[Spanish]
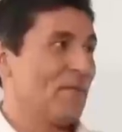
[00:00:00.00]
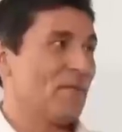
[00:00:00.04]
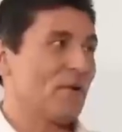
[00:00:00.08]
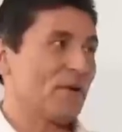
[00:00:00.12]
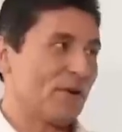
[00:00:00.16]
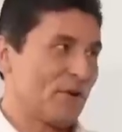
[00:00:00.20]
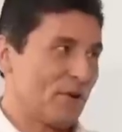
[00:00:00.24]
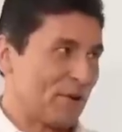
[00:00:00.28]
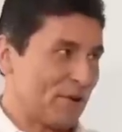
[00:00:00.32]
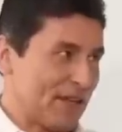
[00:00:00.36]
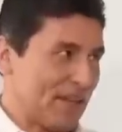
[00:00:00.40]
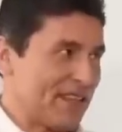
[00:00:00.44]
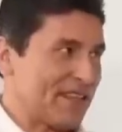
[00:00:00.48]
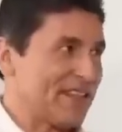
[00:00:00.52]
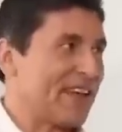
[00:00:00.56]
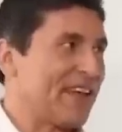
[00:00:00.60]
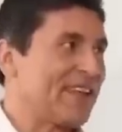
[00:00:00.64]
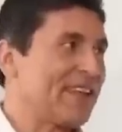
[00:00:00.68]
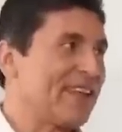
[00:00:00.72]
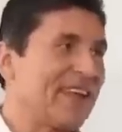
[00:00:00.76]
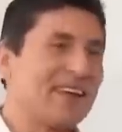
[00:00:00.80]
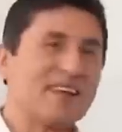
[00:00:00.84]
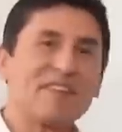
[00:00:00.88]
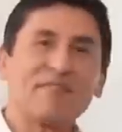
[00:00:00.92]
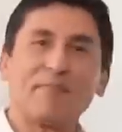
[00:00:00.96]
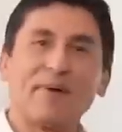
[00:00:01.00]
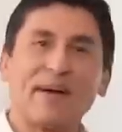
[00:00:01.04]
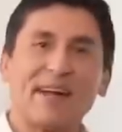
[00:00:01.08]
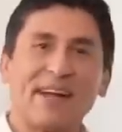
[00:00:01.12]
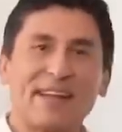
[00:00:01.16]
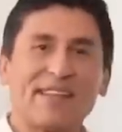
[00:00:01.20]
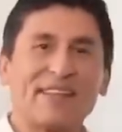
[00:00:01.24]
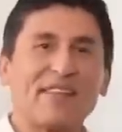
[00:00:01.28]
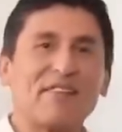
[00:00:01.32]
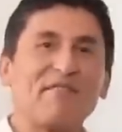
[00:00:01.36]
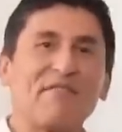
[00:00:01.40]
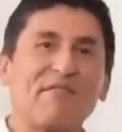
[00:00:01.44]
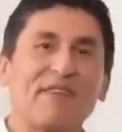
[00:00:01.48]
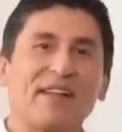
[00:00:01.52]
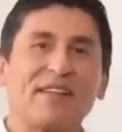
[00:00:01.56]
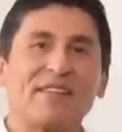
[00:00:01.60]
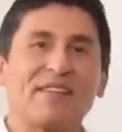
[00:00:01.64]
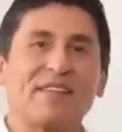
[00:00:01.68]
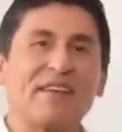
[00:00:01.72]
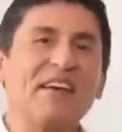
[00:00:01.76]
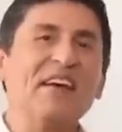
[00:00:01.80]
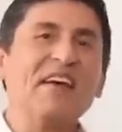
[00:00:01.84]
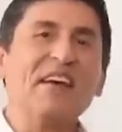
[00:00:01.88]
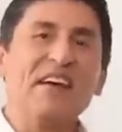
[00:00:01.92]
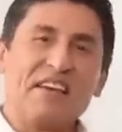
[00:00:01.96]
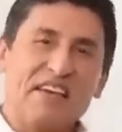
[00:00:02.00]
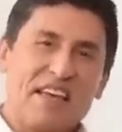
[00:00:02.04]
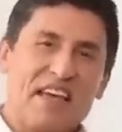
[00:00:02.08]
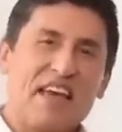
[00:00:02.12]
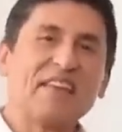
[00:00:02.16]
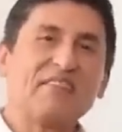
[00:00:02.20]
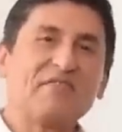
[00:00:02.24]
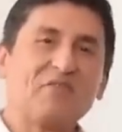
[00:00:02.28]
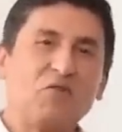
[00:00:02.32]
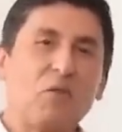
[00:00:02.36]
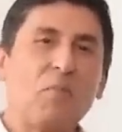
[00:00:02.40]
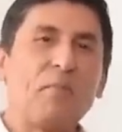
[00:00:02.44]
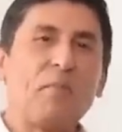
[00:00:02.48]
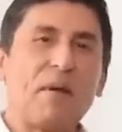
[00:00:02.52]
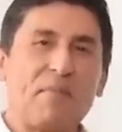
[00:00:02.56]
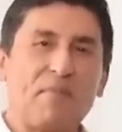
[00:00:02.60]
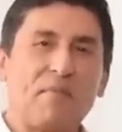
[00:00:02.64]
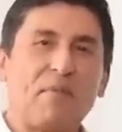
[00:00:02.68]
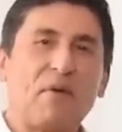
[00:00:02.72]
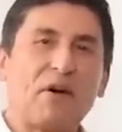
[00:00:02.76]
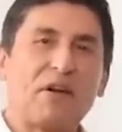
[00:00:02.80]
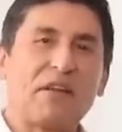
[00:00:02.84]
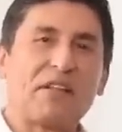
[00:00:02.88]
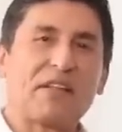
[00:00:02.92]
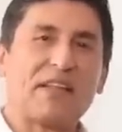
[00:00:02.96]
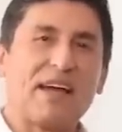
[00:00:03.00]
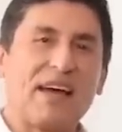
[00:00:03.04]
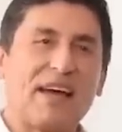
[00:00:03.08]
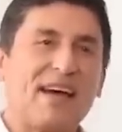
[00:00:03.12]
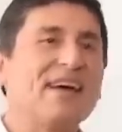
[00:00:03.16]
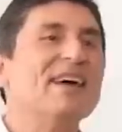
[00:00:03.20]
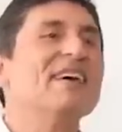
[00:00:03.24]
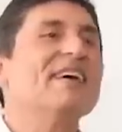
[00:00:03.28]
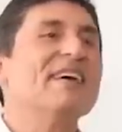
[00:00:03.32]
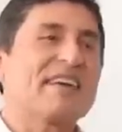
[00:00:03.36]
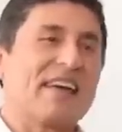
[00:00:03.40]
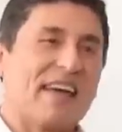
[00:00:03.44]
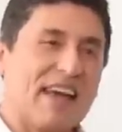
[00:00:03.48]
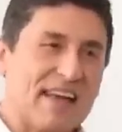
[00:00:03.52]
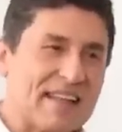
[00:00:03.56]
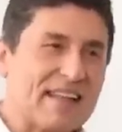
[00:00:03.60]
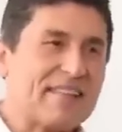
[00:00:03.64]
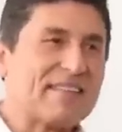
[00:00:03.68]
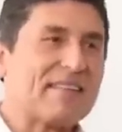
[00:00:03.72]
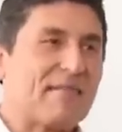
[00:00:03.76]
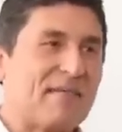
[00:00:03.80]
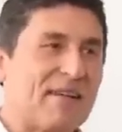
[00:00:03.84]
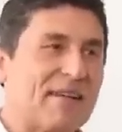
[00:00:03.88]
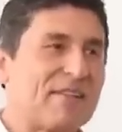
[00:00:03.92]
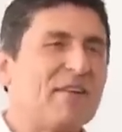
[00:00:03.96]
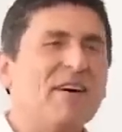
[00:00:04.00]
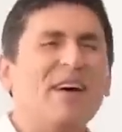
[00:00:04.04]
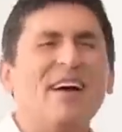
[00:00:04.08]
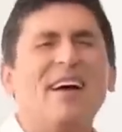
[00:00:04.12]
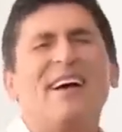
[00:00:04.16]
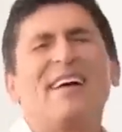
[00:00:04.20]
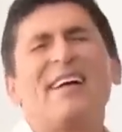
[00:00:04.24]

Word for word: Porque otra técnica es pararte enfrente. Ya supe, hipócrita, que andas hablando?